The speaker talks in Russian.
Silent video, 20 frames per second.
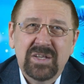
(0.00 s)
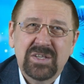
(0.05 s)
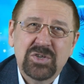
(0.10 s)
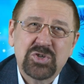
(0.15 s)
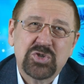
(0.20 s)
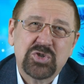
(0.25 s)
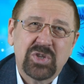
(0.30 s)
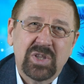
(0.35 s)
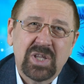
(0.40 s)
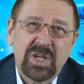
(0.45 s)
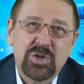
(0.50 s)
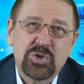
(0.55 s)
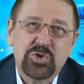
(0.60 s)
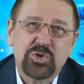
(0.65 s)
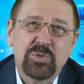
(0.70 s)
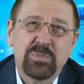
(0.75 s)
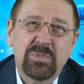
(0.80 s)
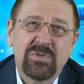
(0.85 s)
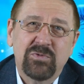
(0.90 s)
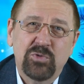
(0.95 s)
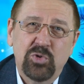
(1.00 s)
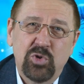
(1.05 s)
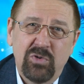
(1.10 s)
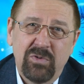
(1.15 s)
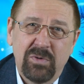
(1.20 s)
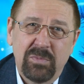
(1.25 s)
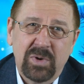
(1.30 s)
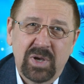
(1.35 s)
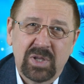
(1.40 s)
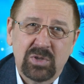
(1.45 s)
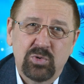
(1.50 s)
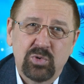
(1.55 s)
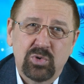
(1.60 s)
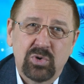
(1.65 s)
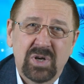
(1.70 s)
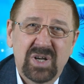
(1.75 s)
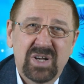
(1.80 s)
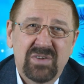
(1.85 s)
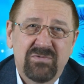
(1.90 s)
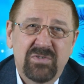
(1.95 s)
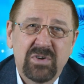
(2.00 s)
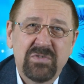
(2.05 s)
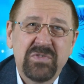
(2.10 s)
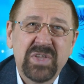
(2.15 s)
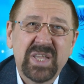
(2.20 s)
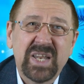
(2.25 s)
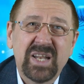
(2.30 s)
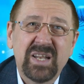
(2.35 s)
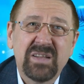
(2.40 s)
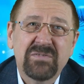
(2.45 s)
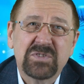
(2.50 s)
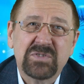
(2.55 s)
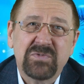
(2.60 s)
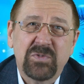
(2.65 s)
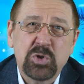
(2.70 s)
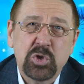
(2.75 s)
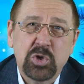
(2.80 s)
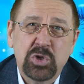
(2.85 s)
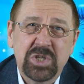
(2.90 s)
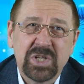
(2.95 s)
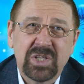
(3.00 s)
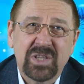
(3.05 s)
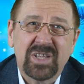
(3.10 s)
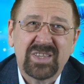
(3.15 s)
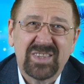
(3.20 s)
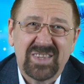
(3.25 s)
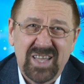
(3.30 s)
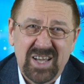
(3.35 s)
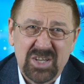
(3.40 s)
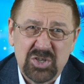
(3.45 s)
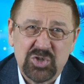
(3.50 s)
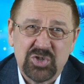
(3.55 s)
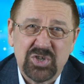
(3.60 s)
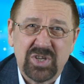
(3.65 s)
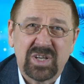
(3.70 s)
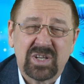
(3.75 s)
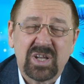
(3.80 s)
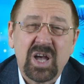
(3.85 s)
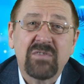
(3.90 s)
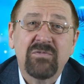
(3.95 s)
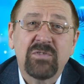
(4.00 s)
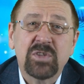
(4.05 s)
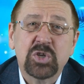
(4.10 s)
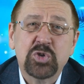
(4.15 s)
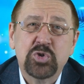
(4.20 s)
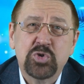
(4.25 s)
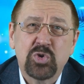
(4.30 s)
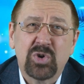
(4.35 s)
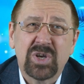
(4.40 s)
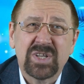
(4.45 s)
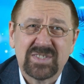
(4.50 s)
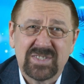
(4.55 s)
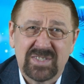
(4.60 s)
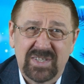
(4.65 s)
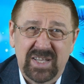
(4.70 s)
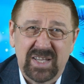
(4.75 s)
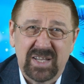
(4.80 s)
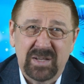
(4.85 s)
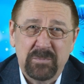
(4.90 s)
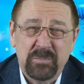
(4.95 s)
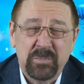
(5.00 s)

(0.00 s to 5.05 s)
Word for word: и желаю, чтобы в Новом году вы верили в свое дело так же, как Волощук СД.